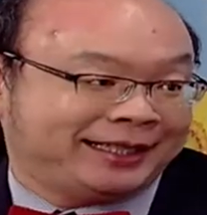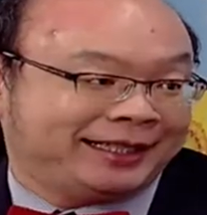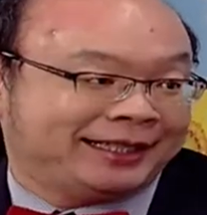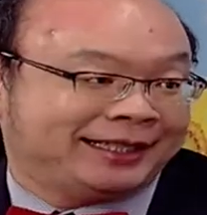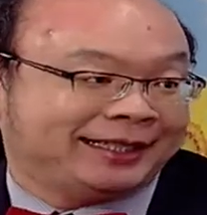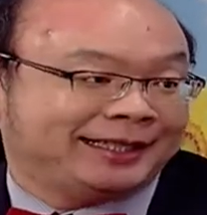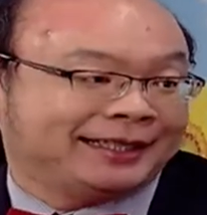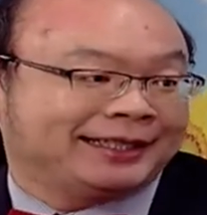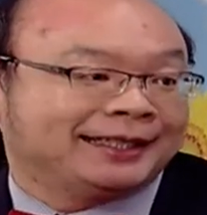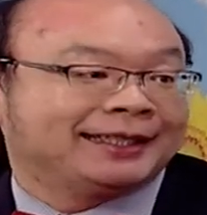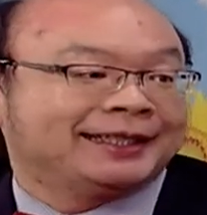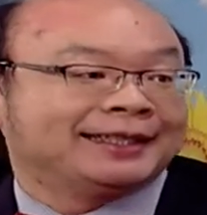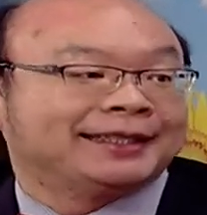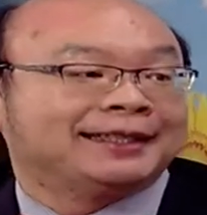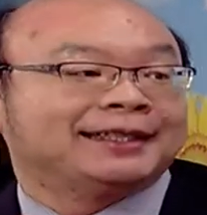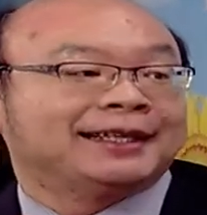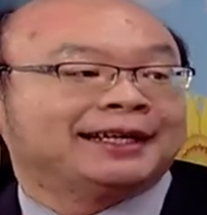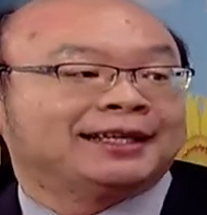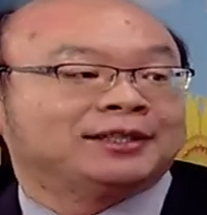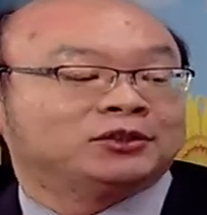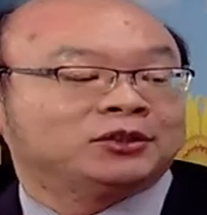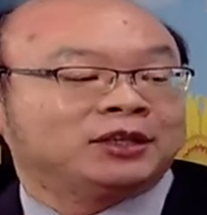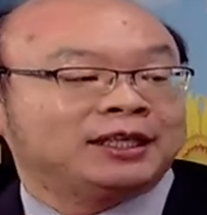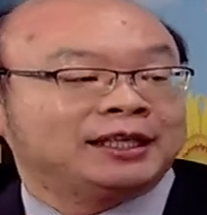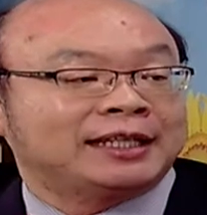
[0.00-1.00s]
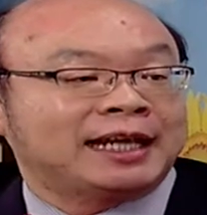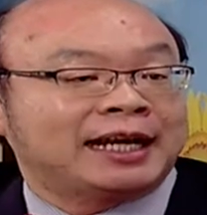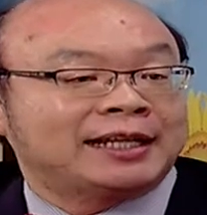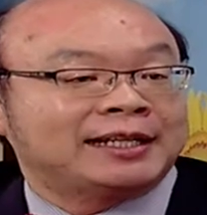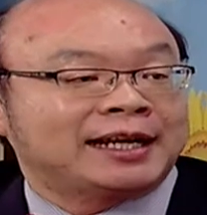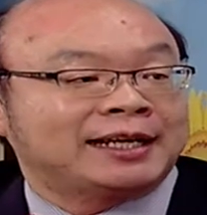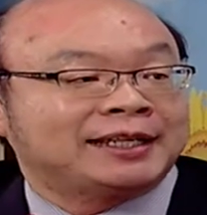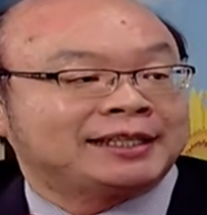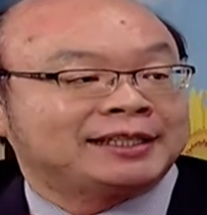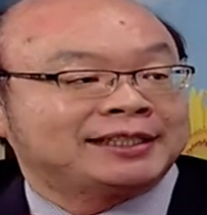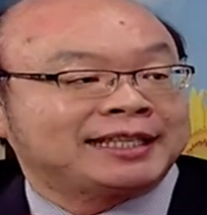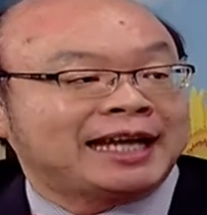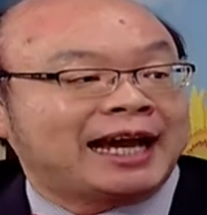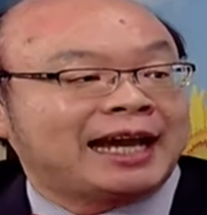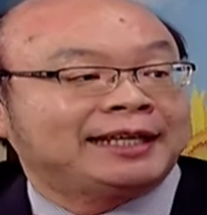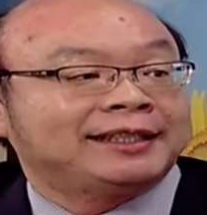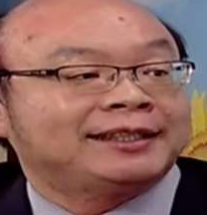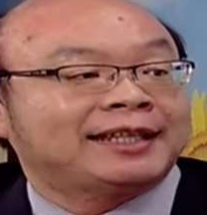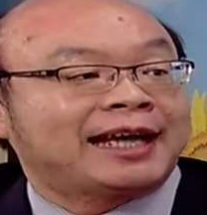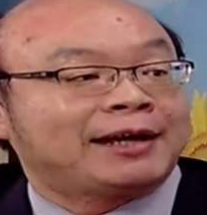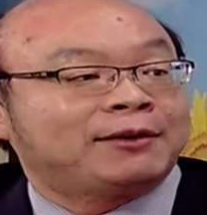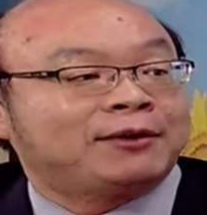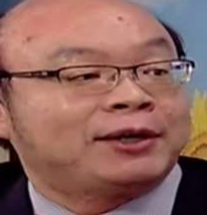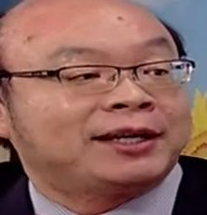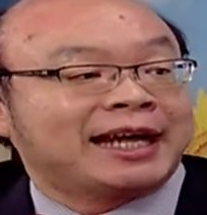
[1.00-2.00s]
是，对，所以他他的下一
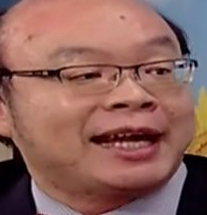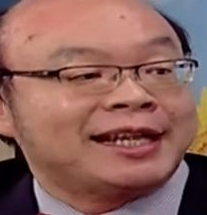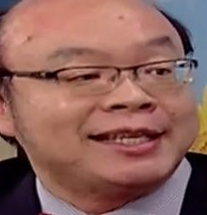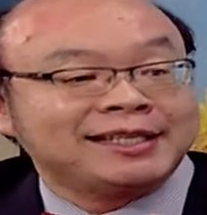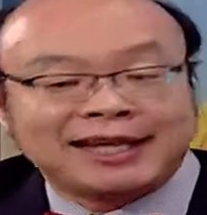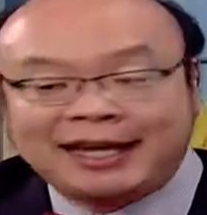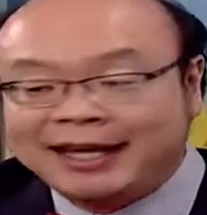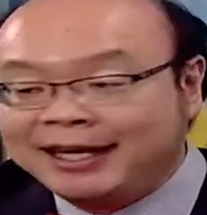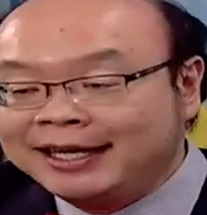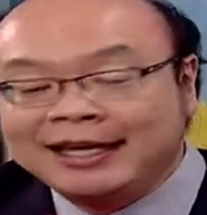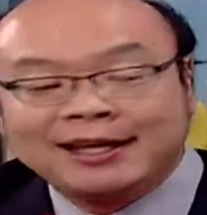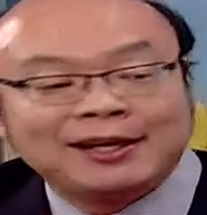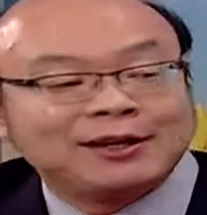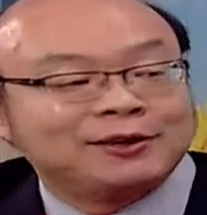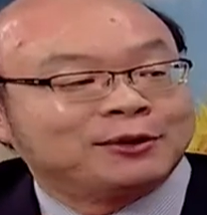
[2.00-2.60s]
代会看起来，哎，